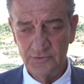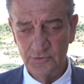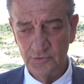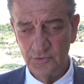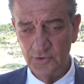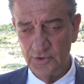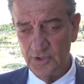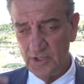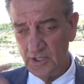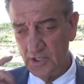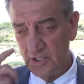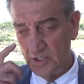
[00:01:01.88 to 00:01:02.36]

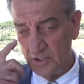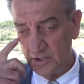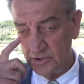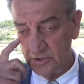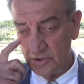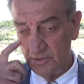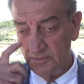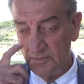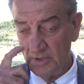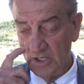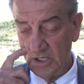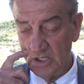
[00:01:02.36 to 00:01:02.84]
Türkiye'ye
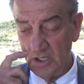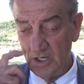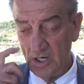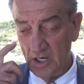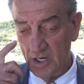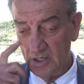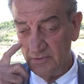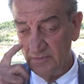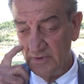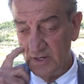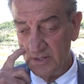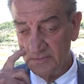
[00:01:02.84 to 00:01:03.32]
katılma
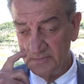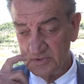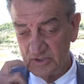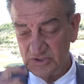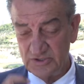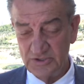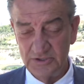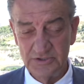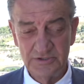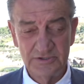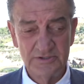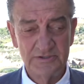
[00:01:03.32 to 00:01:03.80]
kararı
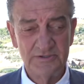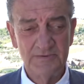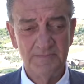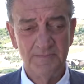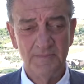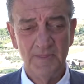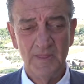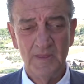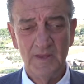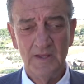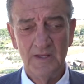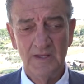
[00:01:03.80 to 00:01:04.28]
vermiştir.
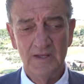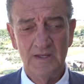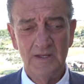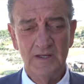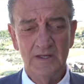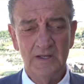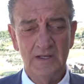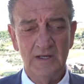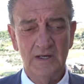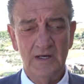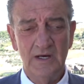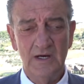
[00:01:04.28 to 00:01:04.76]

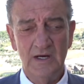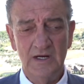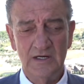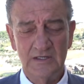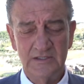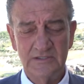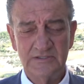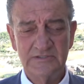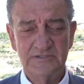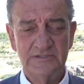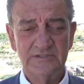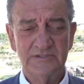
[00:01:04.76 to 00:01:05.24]

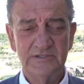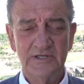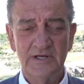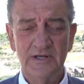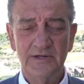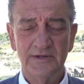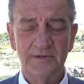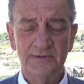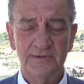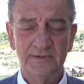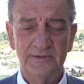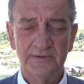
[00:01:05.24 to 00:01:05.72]

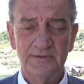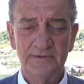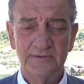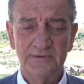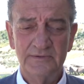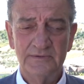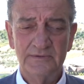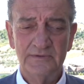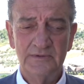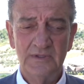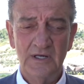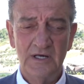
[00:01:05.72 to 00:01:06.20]
Arkasından
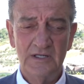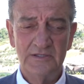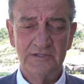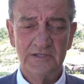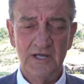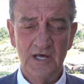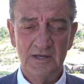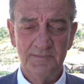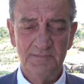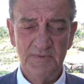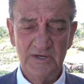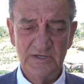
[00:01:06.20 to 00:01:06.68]

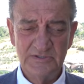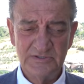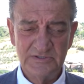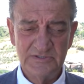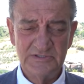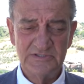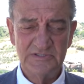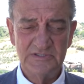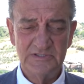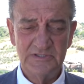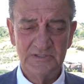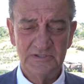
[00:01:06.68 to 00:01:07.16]
Hatay
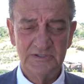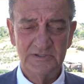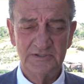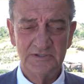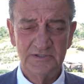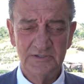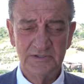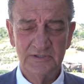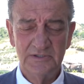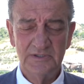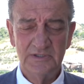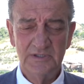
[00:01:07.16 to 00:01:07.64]
Meclisi
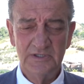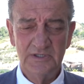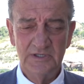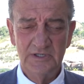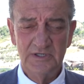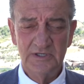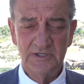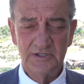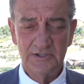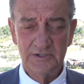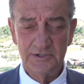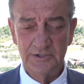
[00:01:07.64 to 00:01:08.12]

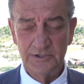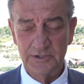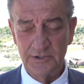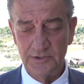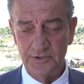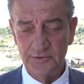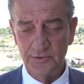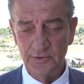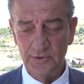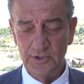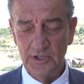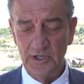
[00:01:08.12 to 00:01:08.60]
40
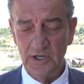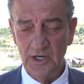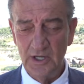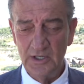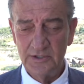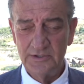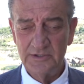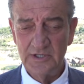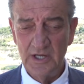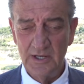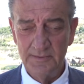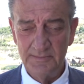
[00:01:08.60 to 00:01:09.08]
üyeli
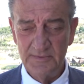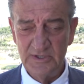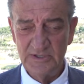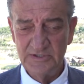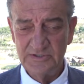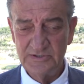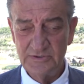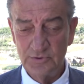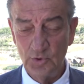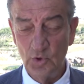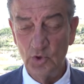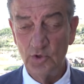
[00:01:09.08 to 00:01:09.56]
Hatay
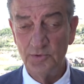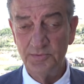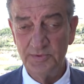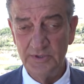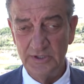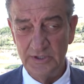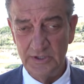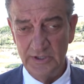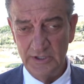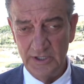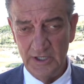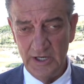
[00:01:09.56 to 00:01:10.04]
Meclisi oy
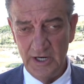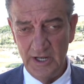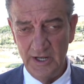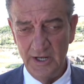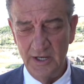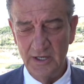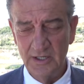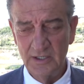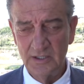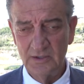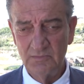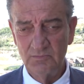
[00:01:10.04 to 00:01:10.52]
birliğiyle
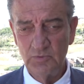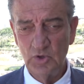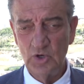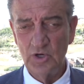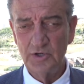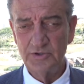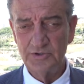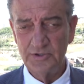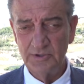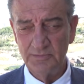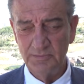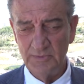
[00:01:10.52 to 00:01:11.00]
bu
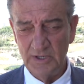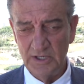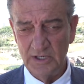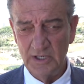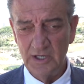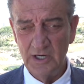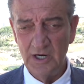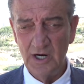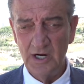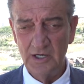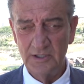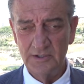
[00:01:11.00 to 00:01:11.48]
katılma
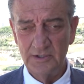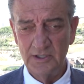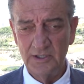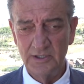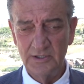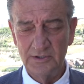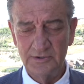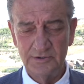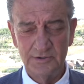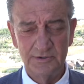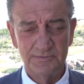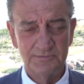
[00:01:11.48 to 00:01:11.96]
kararına
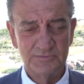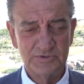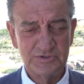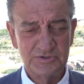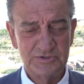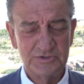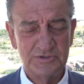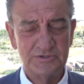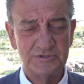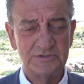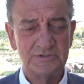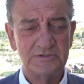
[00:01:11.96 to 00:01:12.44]

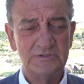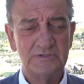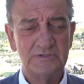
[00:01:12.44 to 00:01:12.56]
katılmıştır.